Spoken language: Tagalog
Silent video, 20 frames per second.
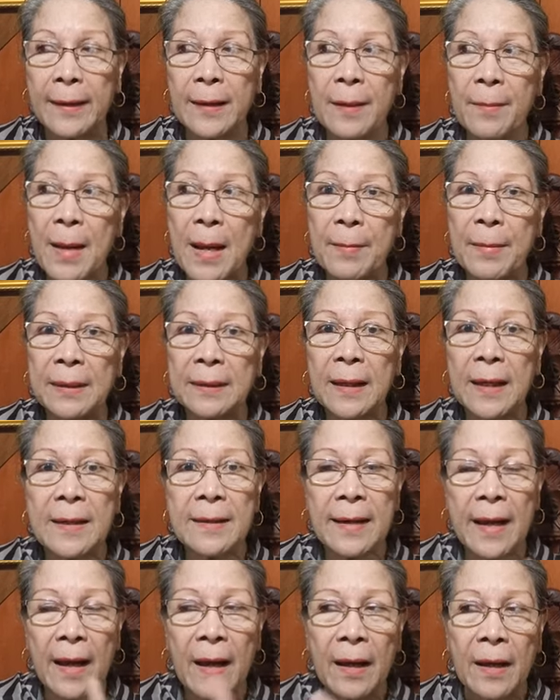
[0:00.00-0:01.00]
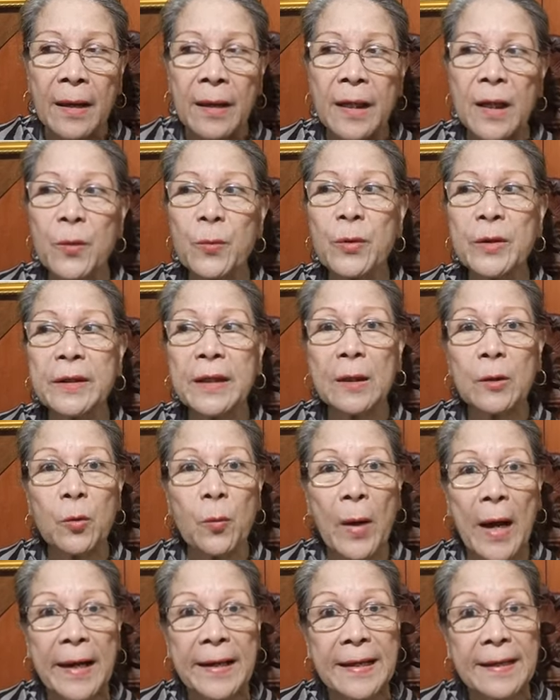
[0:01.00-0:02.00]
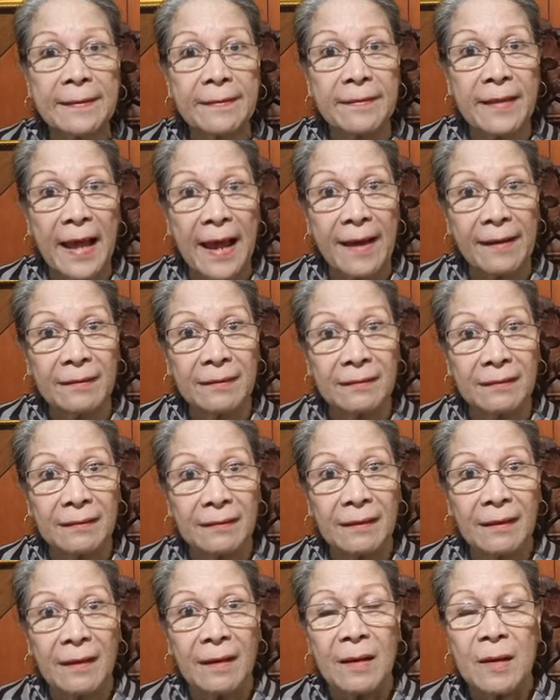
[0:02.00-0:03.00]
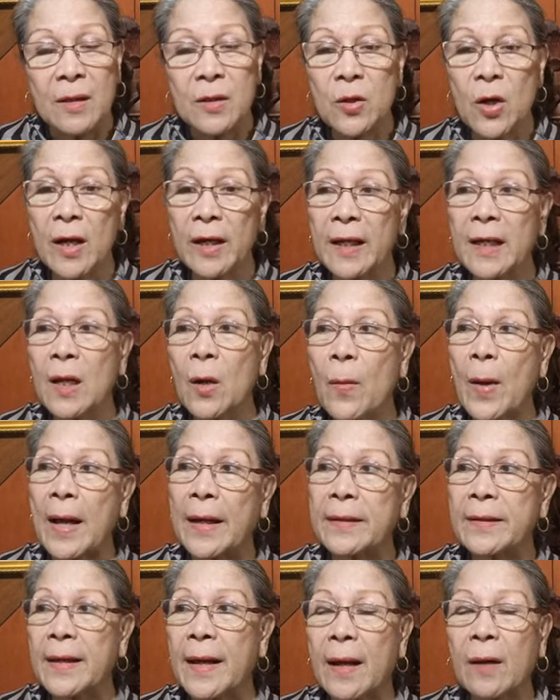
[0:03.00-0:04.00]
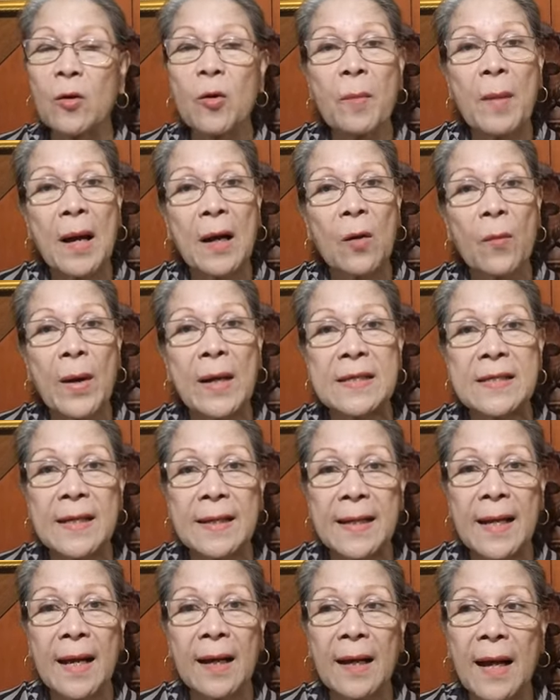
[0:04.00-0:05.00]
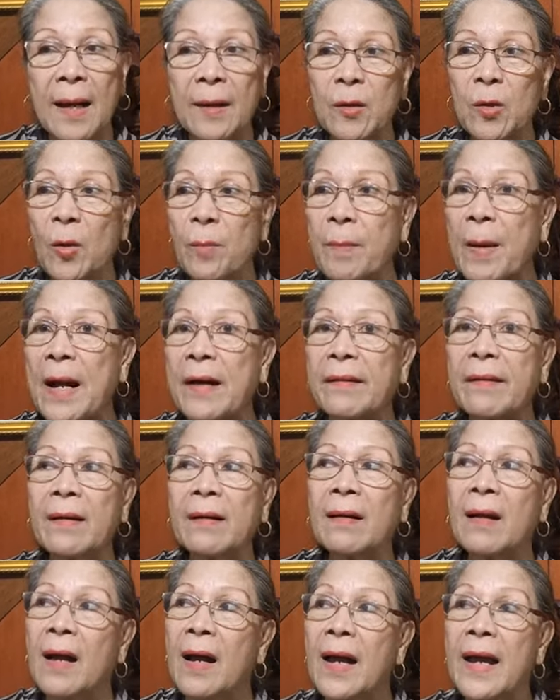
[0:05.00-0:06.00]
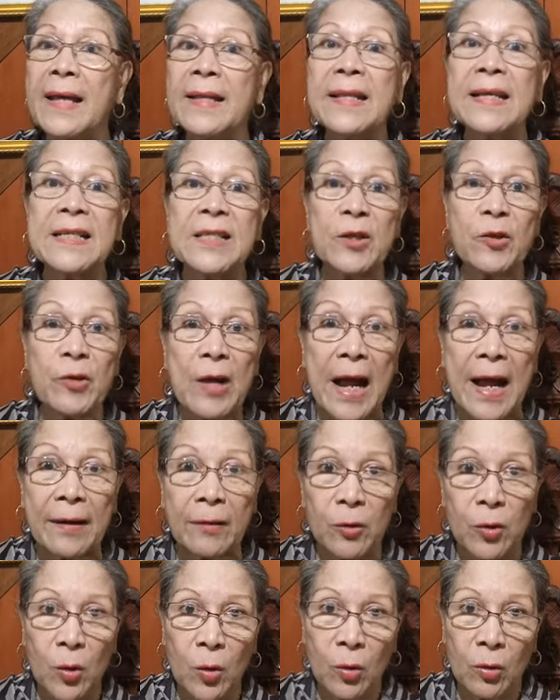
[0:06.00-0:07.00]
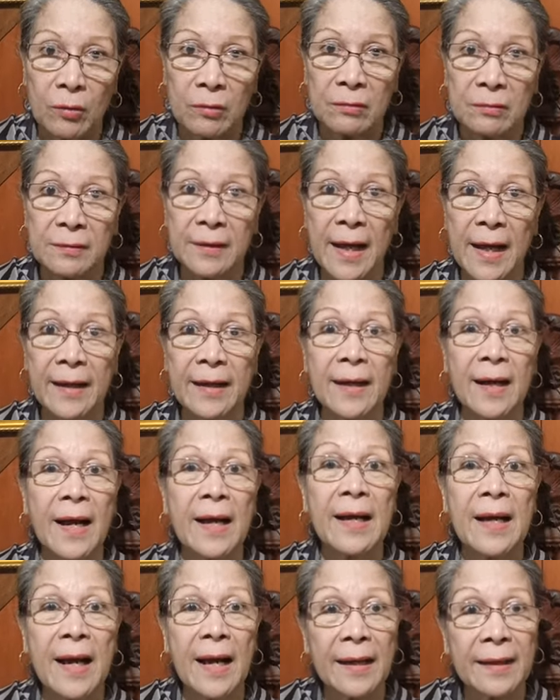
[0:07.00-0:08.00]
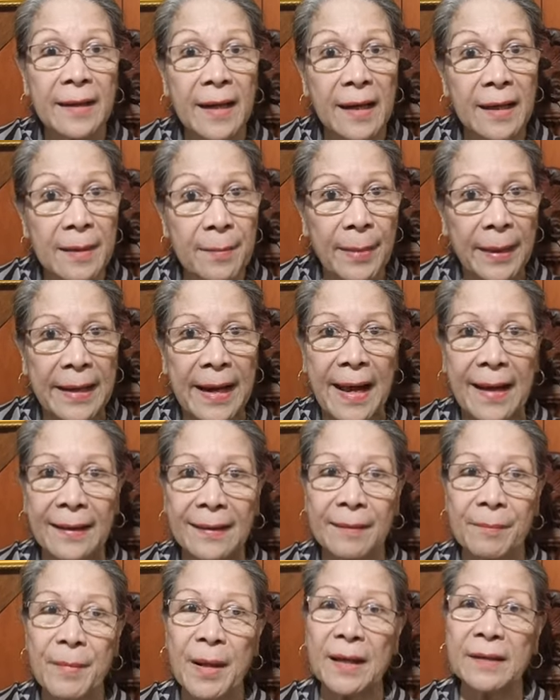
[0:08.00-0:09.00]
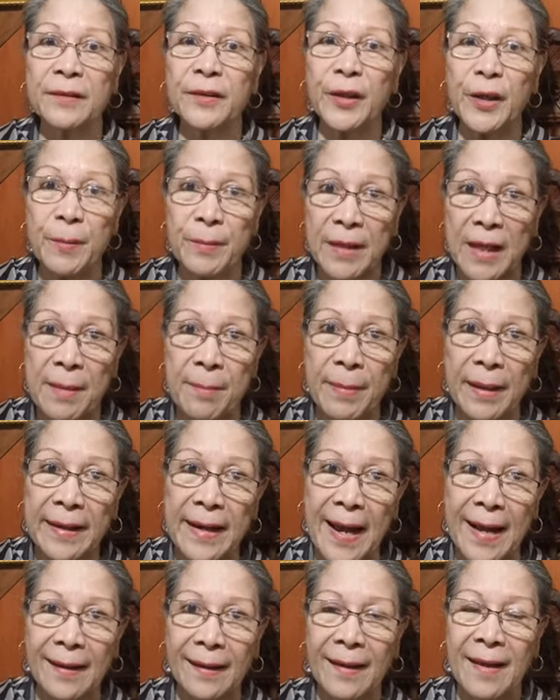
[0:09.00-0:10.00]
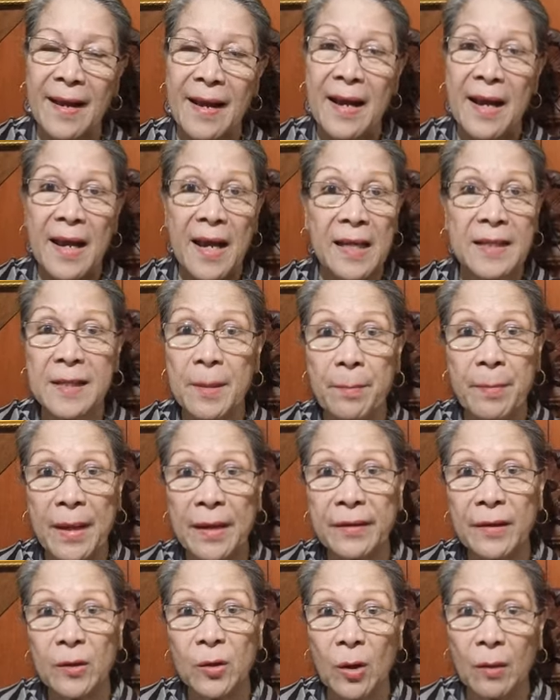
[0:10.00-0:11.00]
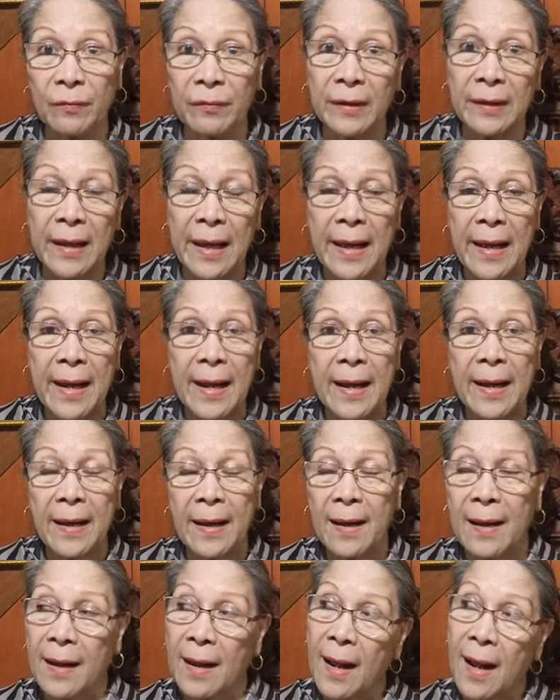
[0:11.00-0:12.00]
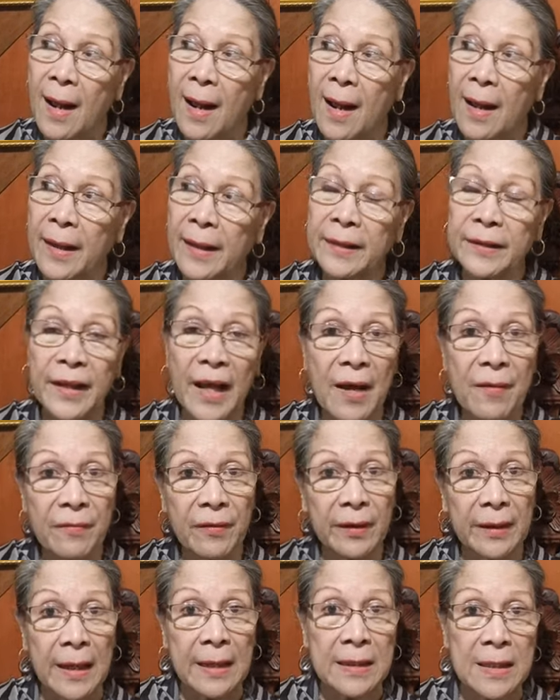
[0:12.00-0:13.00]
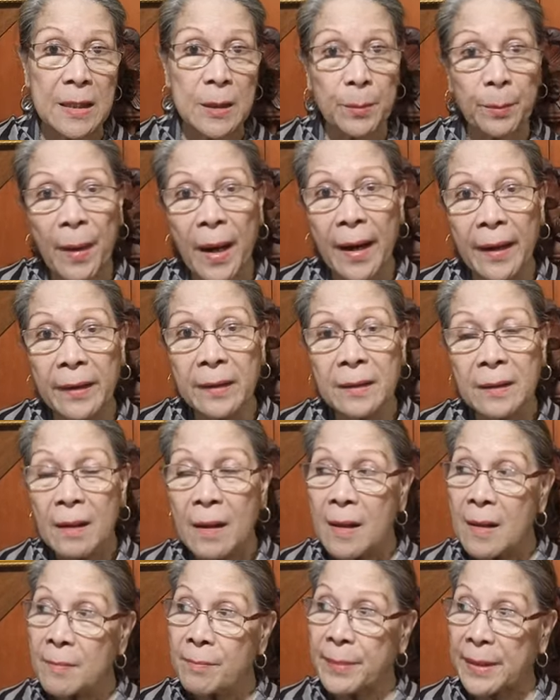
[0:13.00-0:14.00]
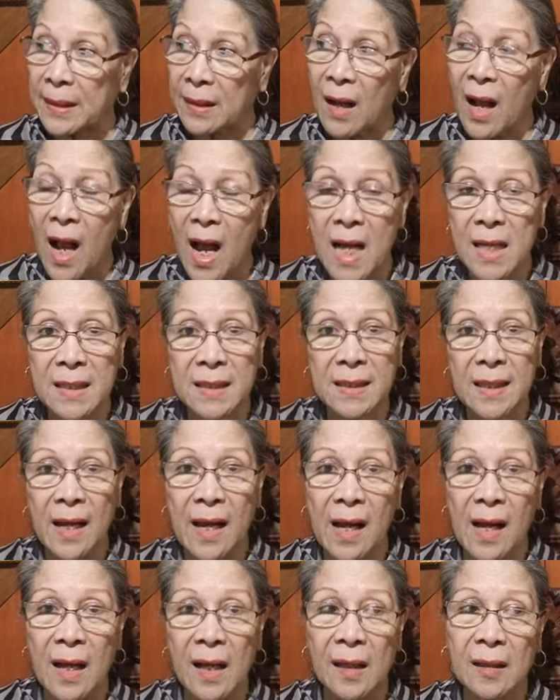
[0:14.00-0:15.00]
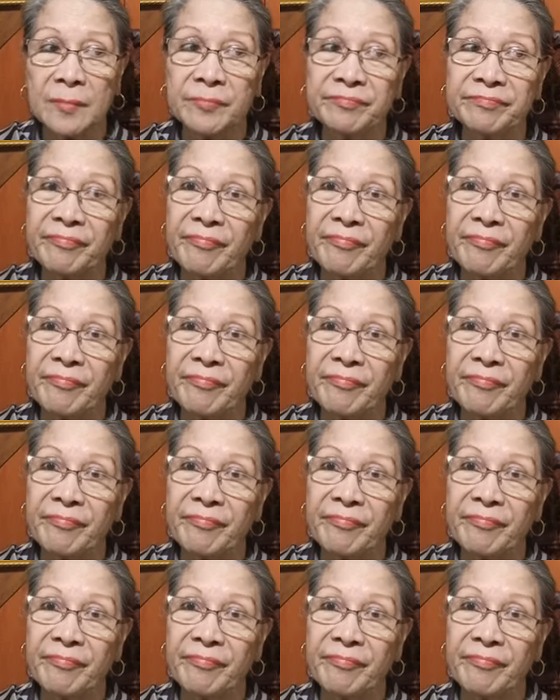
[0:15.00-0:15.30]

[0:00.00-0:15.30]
na, namamatay na, he would not want it dead. So, ang ginawa niya, gumagawa siya ng ano, parang diksyonaryo ng, uh, ng ibanag, mga term na ibanag. It's a very noble uh, uh, endeavor on his part because uh,